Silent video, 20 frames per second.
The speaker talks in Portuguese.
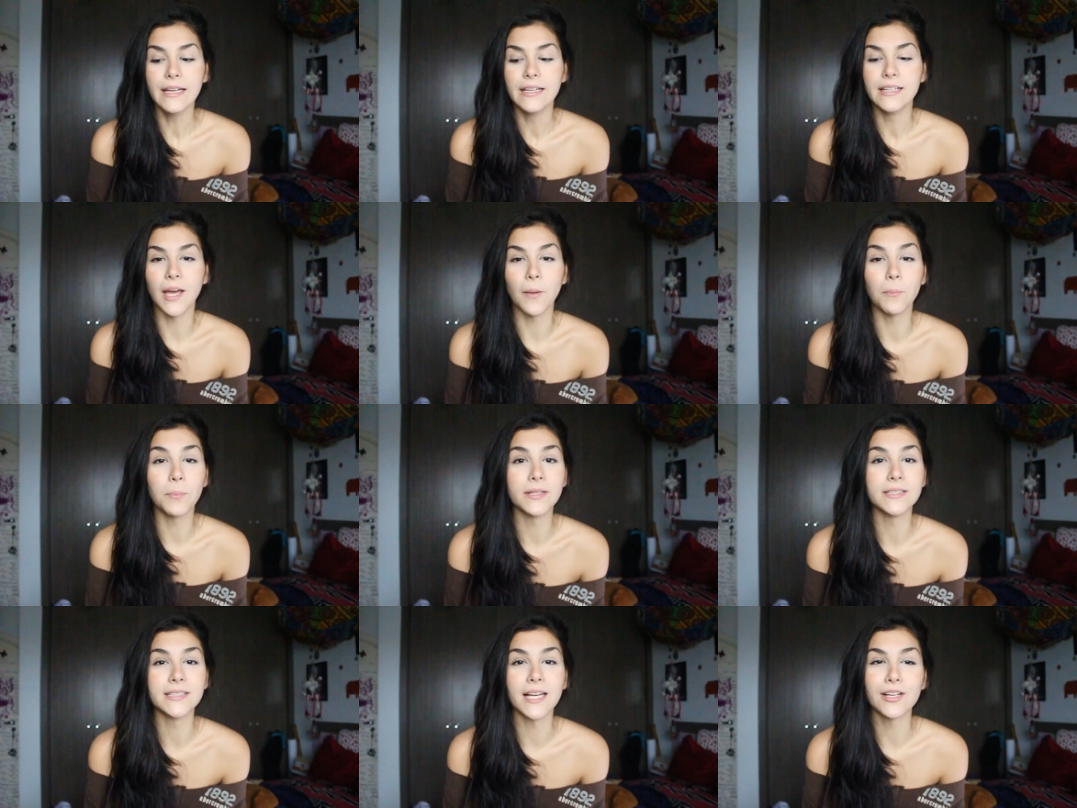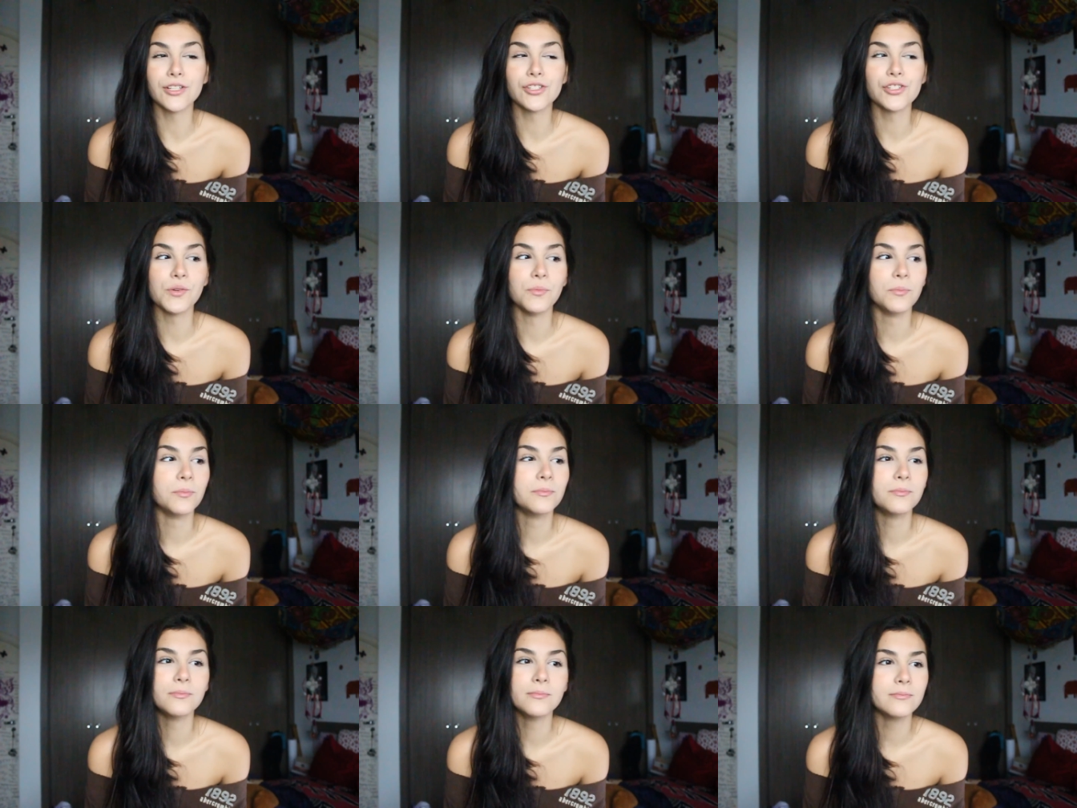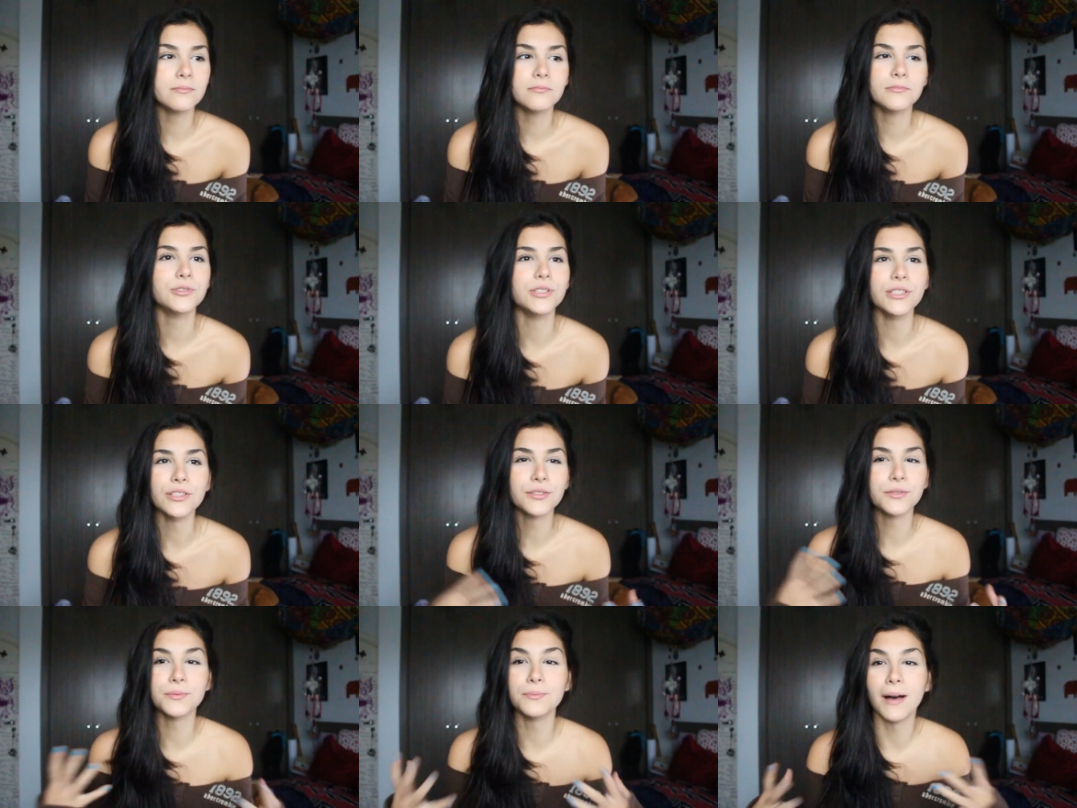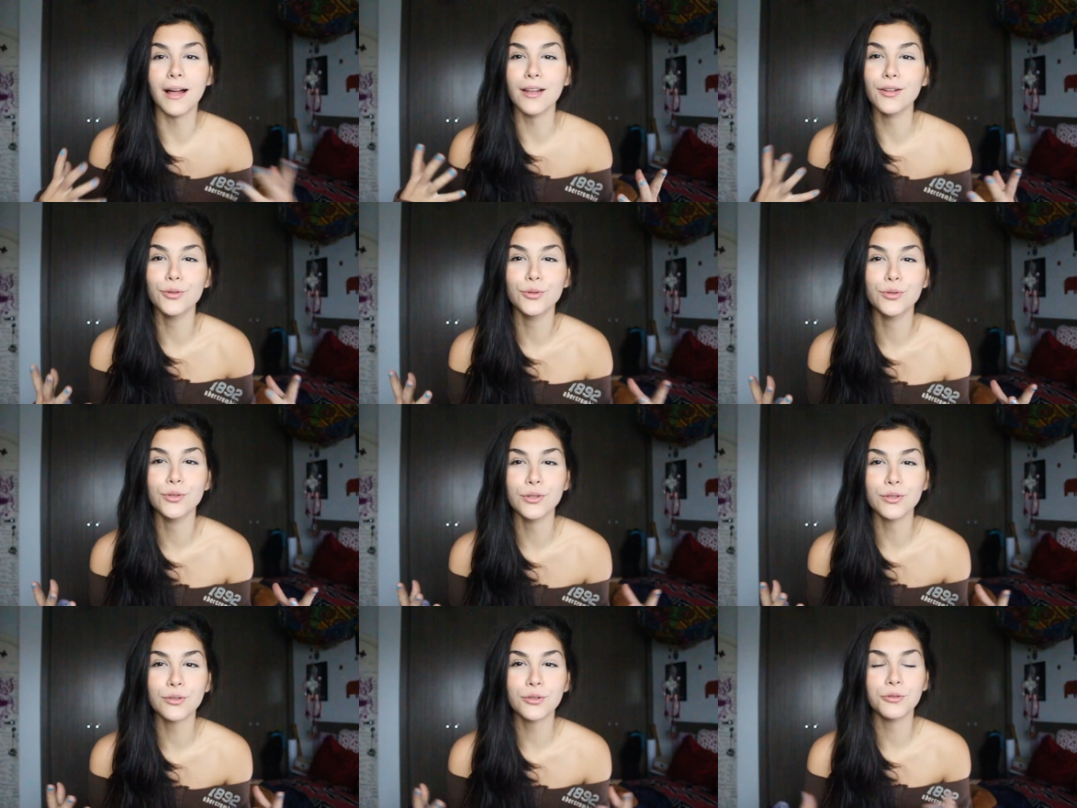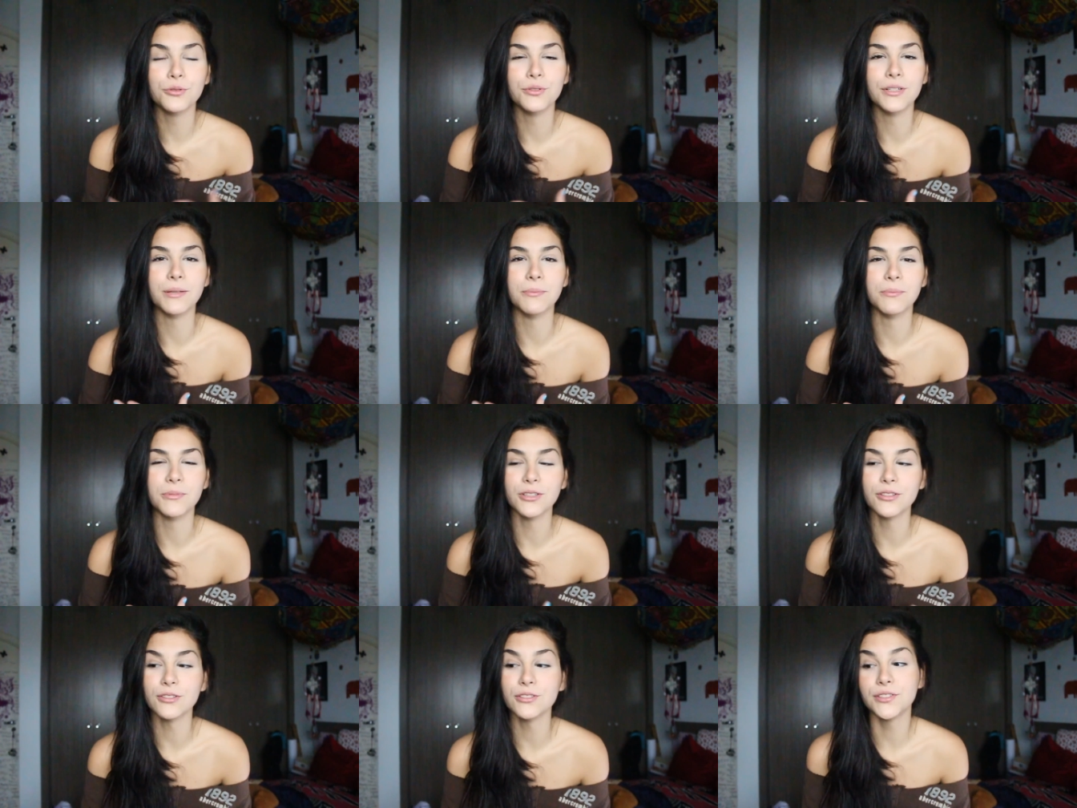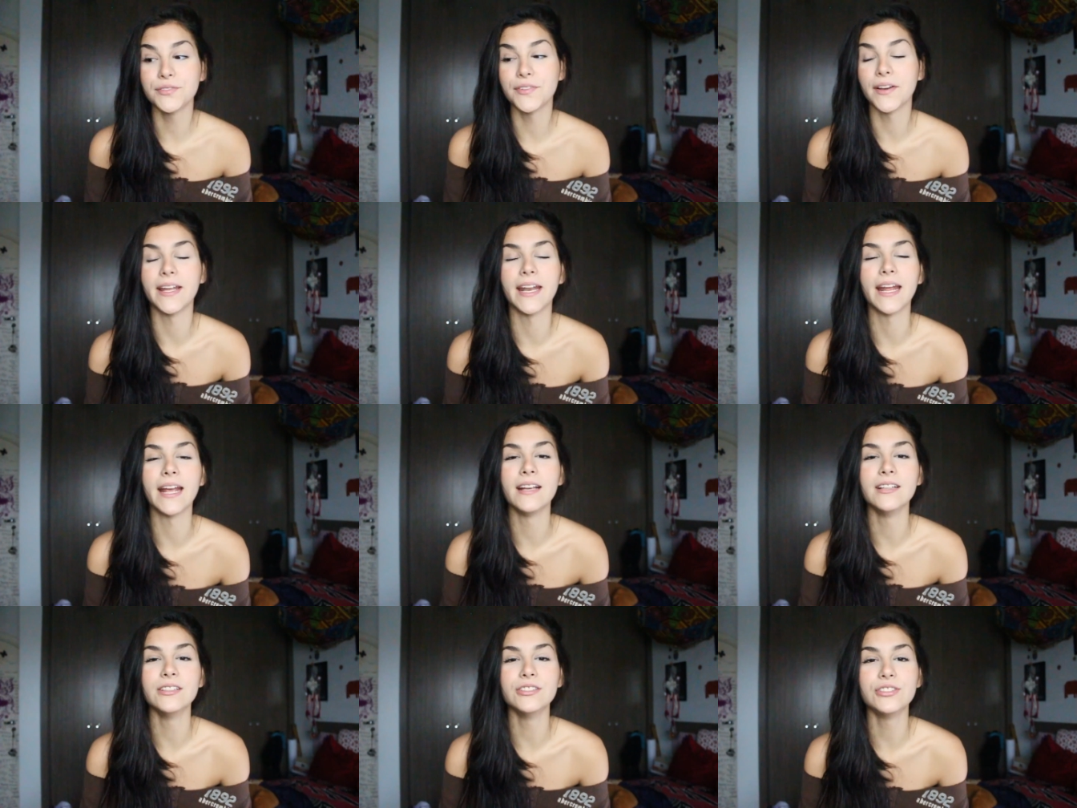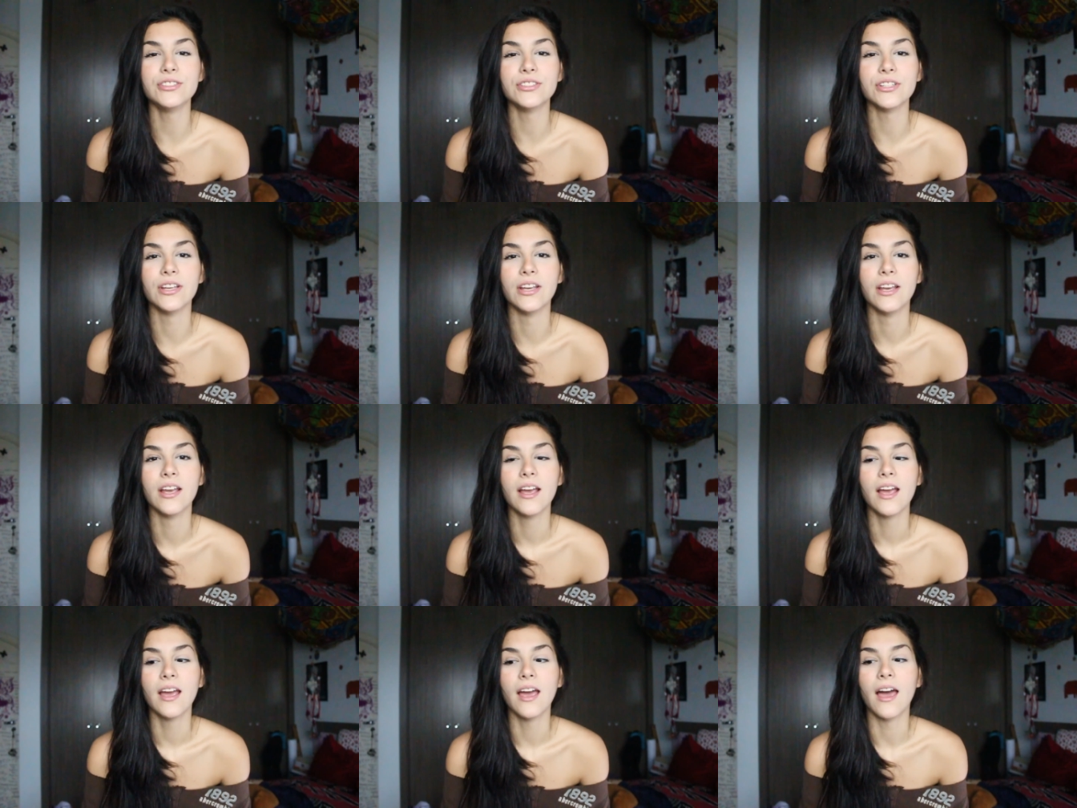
E apesar de muito maluco e muito diferente,